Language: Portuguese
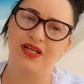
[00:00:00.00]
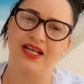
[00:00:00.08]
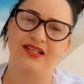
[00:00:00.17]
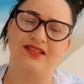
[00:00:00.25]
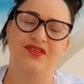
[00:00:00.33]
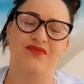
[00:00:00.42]
para
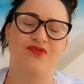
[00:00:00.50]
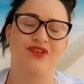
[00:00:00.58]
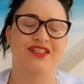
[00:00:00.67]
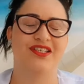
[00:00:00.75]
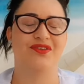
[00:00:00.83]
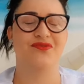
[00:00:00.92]
aquelas
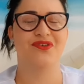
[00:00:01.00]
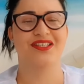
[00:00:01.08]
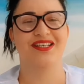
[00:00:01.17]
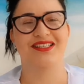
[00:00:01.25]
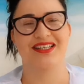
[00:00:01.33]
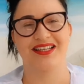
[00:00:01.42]
influenciadoras
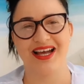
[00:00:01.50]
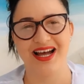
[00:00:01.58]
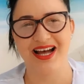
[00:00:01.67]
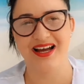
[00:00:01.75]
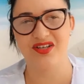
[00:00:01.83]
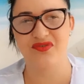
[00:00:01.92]
da
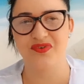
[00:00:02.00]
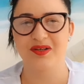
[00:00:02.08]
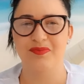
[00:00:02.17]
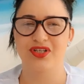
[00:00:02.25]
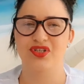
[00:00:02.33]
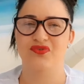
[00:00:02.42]
cidade,
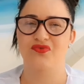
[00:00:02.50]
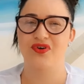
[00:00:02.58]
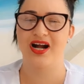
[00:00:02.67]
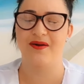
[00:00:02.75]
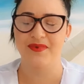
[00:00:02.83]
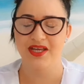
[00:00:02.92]
fala para
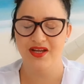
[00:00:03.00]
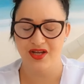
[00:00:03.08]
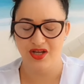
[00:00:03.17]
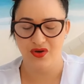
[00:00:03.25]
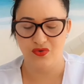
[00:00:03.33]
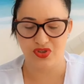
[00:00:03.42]
divulgar
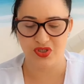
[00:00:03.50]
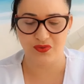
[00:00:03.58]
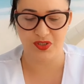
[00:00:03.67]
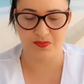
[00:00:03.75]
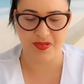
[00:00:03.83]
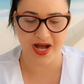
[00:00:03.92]
o seu
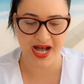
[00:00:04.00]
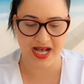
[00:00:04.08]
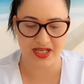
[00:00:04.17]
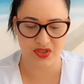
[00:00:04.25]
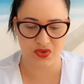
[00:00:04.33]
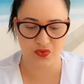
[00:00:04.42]

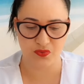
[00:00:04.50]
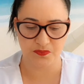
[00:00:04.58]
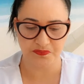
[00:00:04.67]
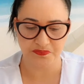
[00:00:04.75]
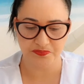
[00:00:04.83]
espaço.